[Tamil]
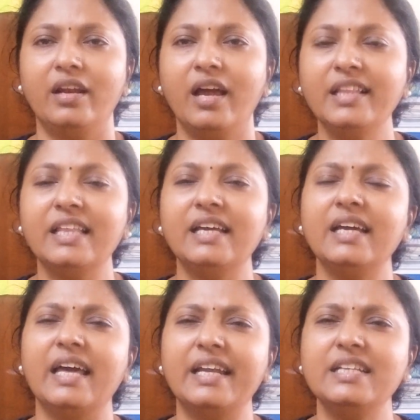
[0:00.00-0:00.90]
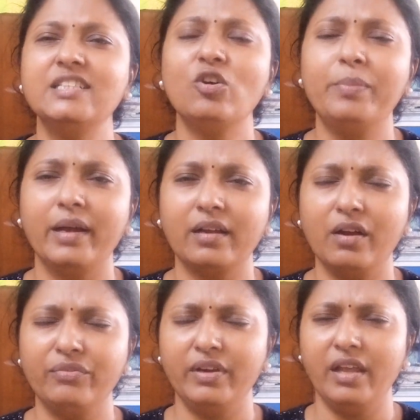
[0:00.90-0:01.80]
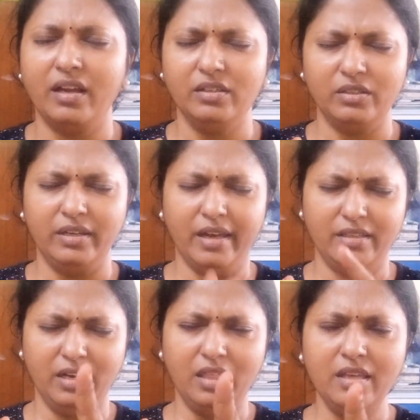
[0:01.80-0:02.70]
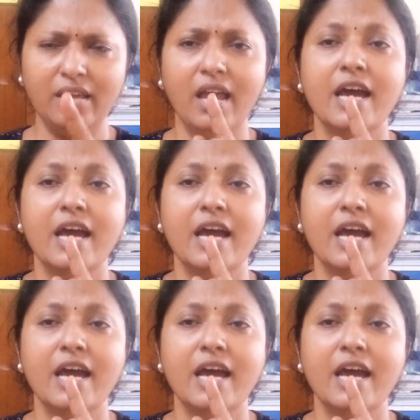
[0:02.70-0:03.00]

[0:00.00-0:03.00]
என்னென்னா இந்த ரிசர்வ் பேங்க் ஆஃப் இந்தியா ஐயோ இல்லை அது என்னது